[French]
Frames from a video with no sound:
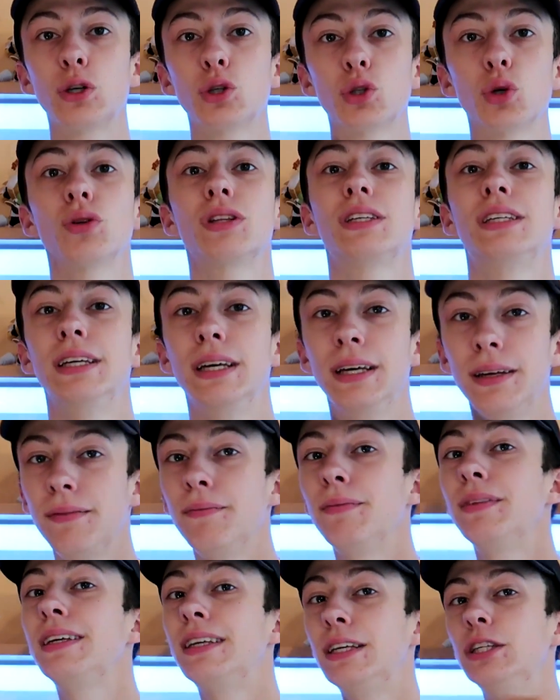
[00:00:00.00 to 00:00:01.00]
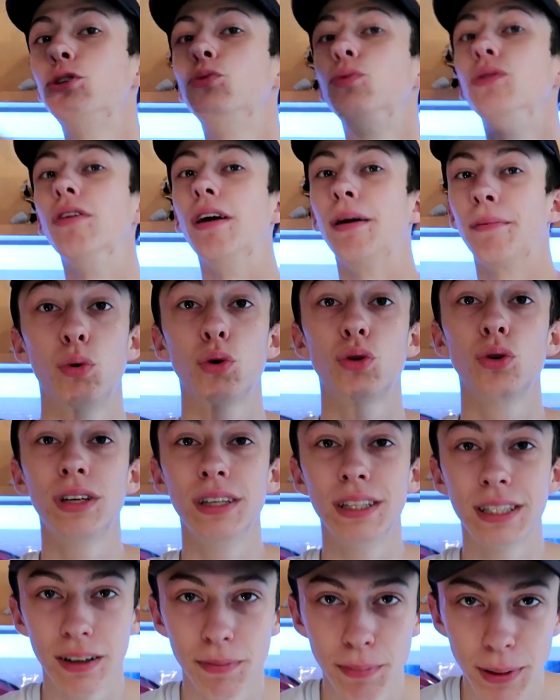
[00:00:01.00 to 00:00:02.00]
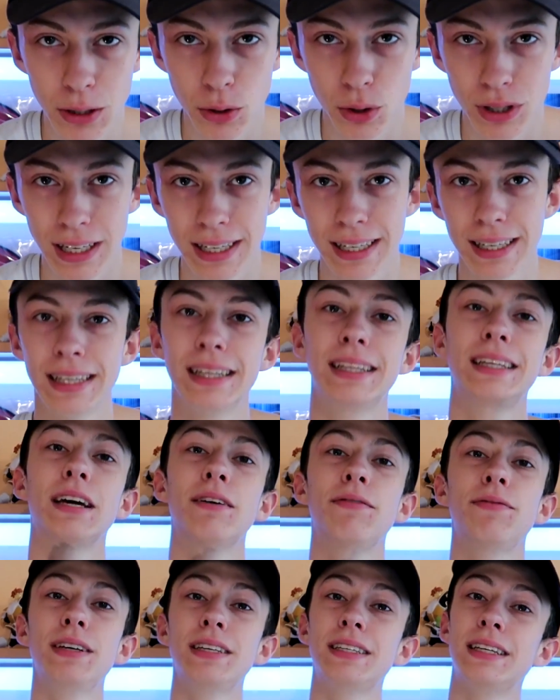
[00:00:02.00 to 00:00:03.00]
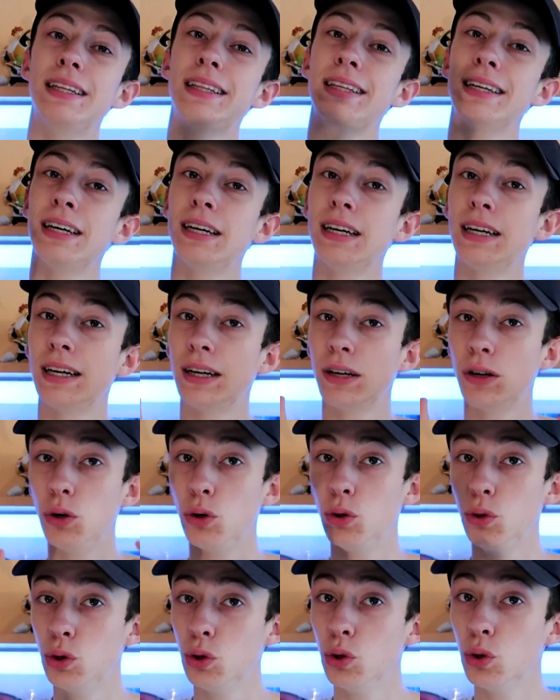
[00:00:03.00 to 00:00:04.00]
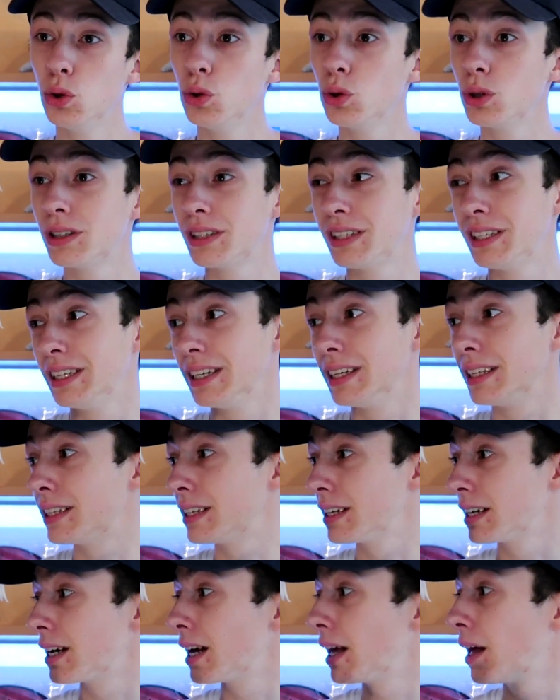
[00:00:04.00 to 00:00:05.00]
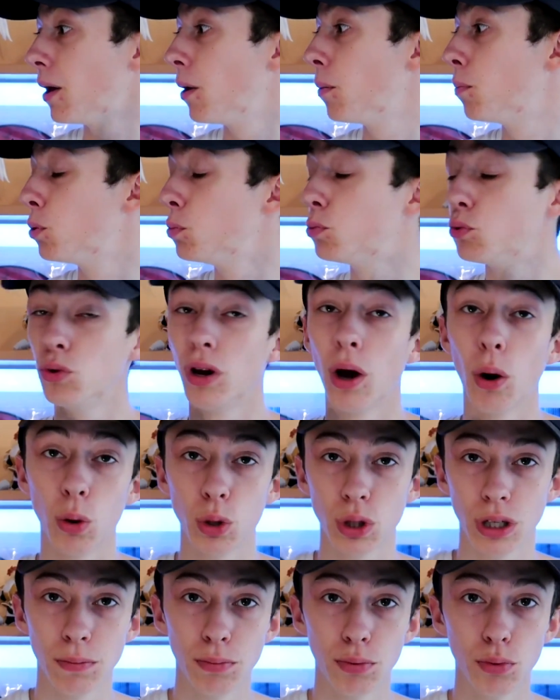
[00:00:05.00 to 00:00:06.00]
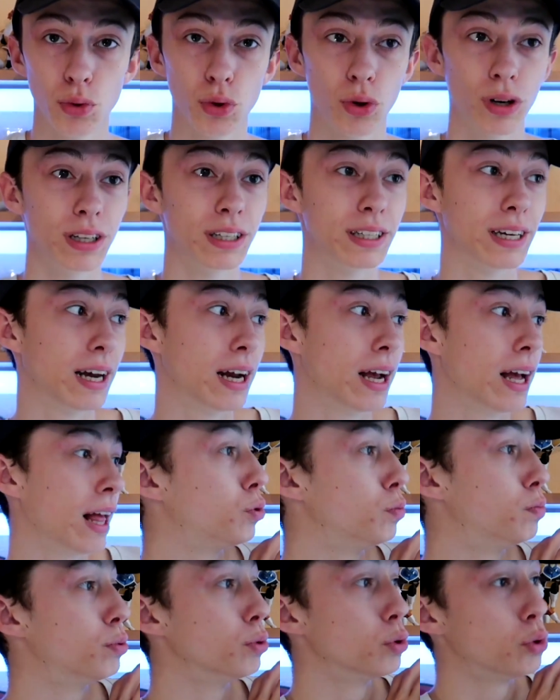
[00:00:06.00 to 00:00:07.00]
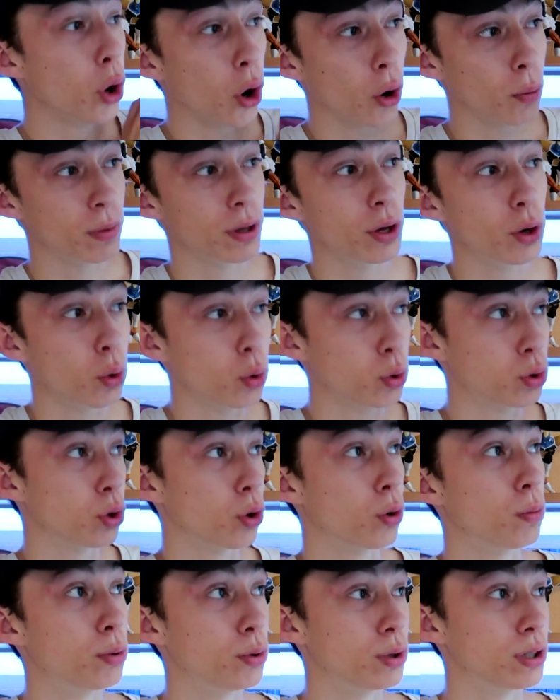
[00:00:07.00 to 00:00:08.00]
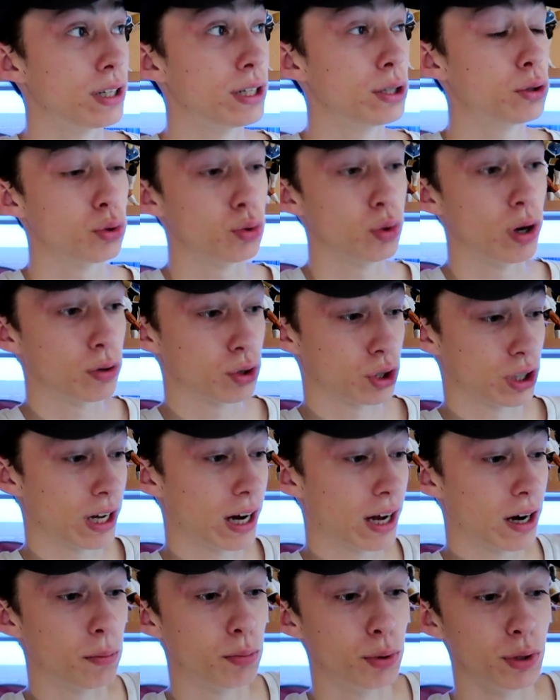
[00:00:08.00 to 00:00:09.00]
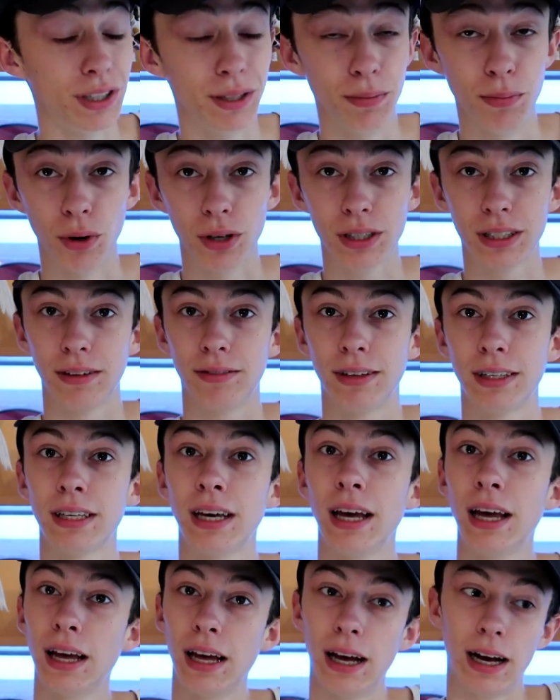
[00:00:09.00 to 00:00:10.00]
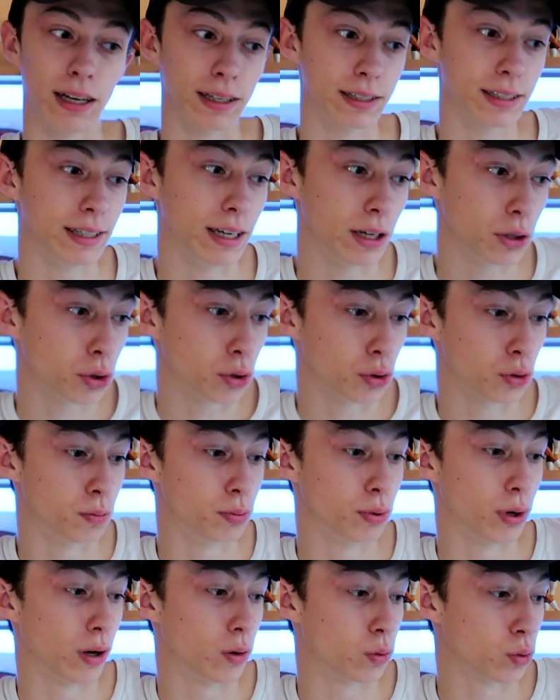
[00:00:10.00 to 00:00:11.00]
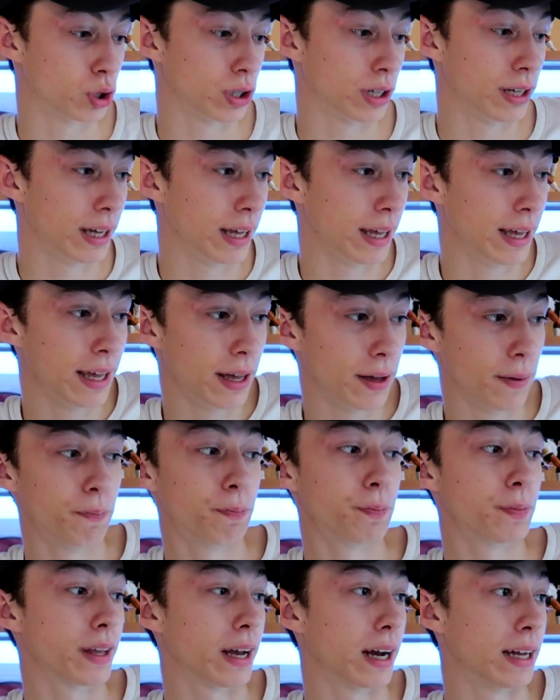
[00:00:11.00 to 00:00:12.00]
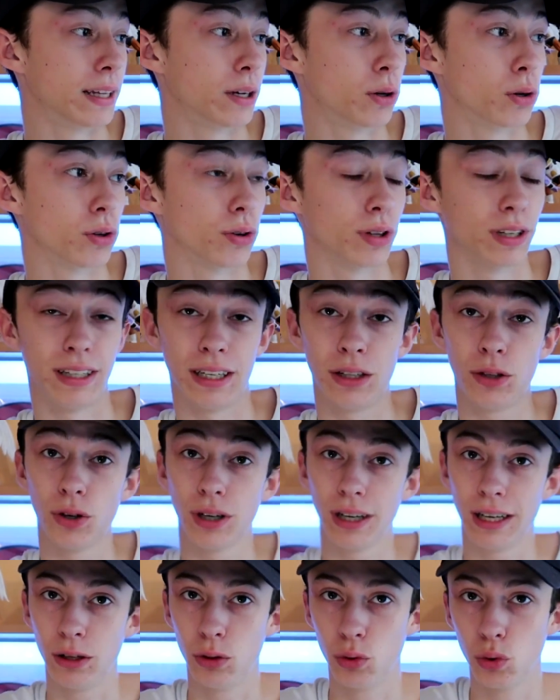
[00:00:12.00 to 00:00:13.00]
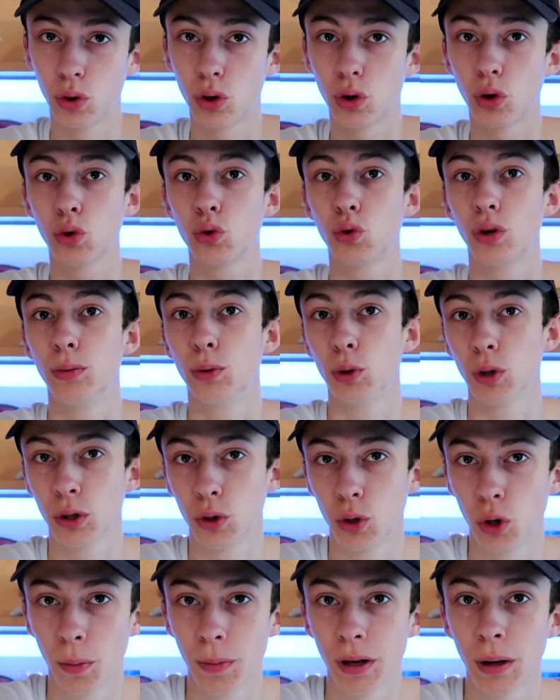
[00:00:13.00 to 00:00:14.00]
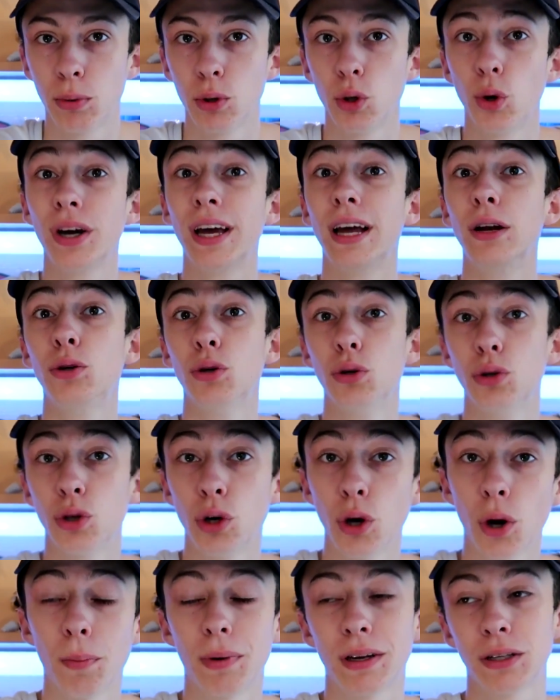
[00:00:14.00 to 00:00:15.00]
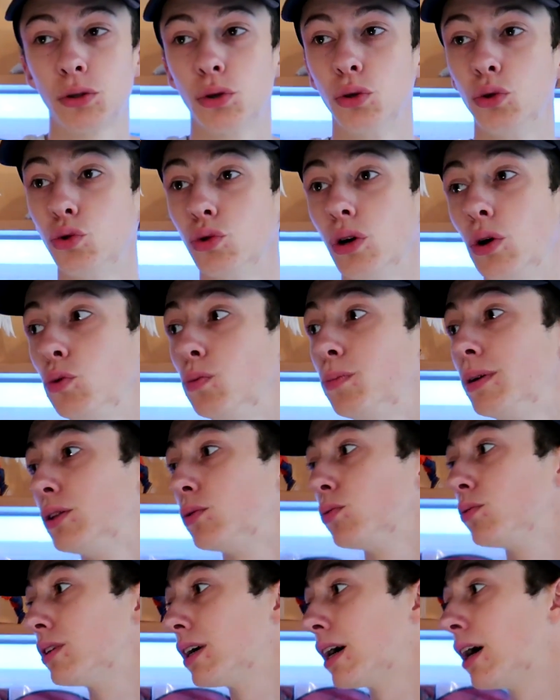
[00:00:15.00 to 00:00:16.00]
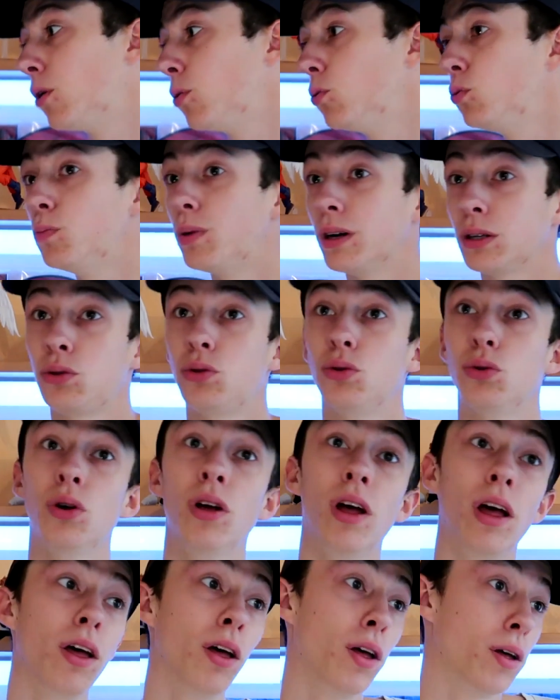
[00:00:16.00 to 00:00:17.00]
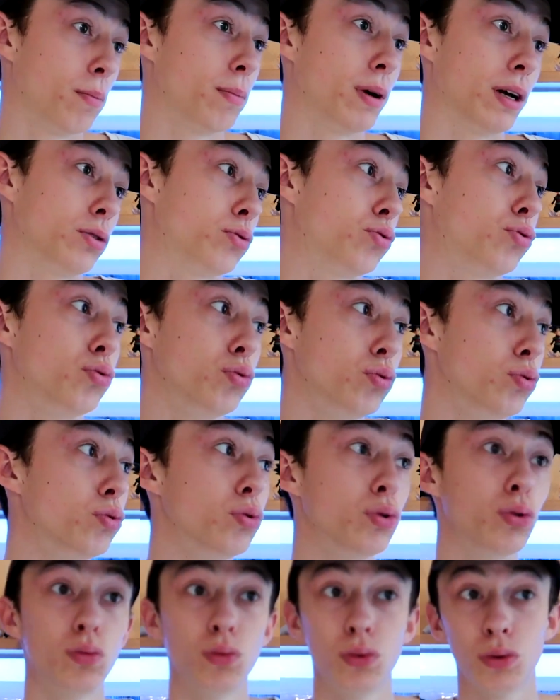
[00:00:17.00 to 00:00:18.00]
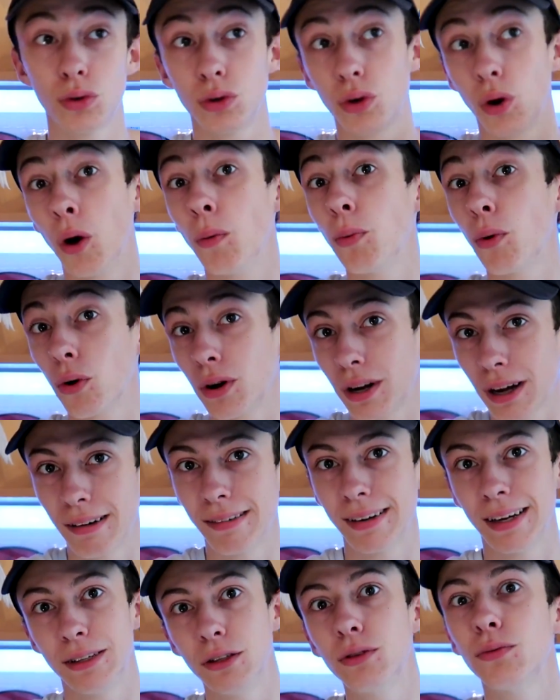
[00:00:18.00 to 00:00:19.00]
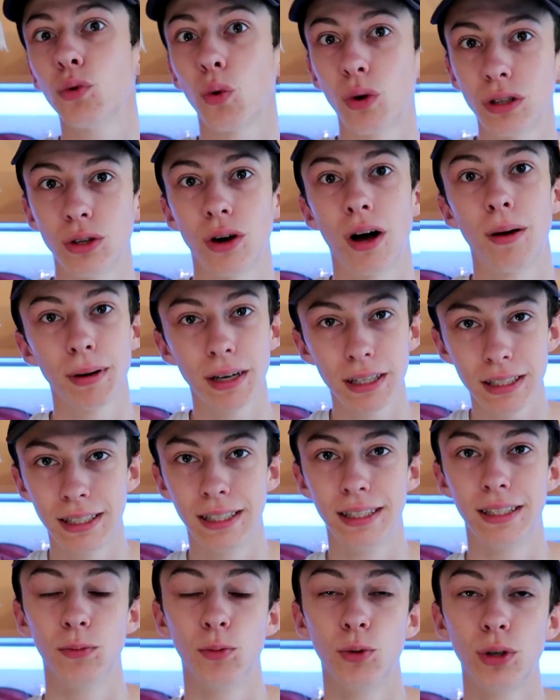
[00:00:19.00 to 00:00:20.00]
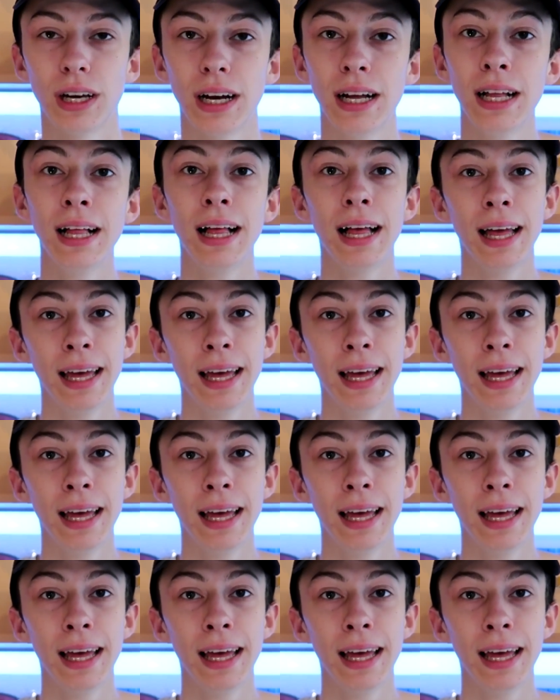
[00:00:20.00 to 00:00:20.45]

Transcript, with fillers: chantier qui suivait. Pour ceux qui ne savent pas ce que c'est qu'un net café, c'est un lieu qui est très populaire au Japon dans lequel tu peux dormir ou te reposer. Tu as en général un petit box avec un siège que tu peux allonger et un écran d'ordinateur. Et donc quand tu as besoin de dormir pendant quelques heures parce que tu as loupé ton train ou parce que bah, tu reprends le travail 3 heures après, ce qui était mon cas,